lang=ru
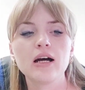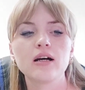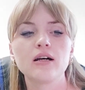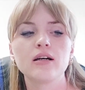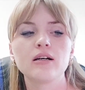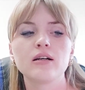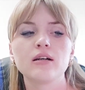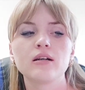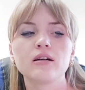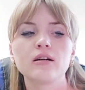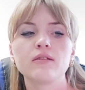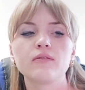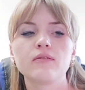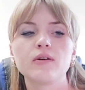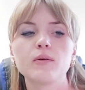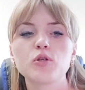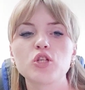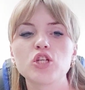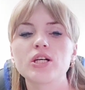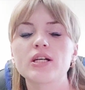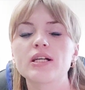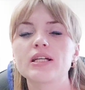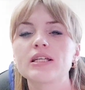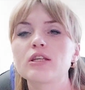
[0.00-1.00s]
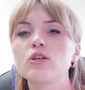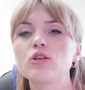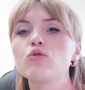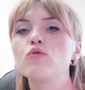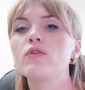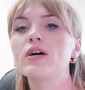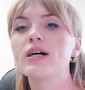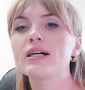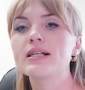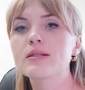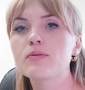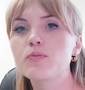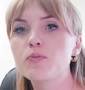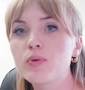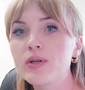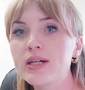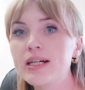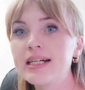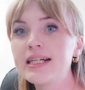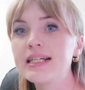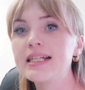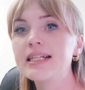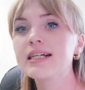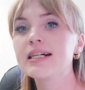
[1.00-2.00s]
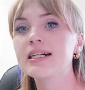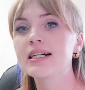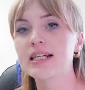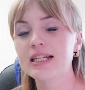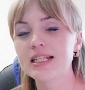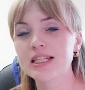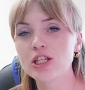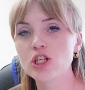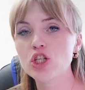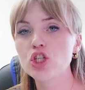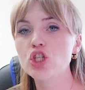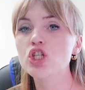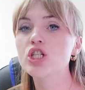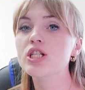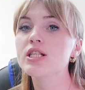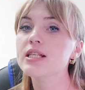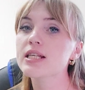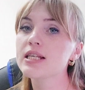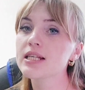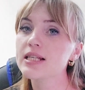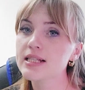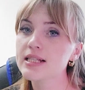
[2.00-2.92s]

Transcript: э, вообще какие у вас были хронические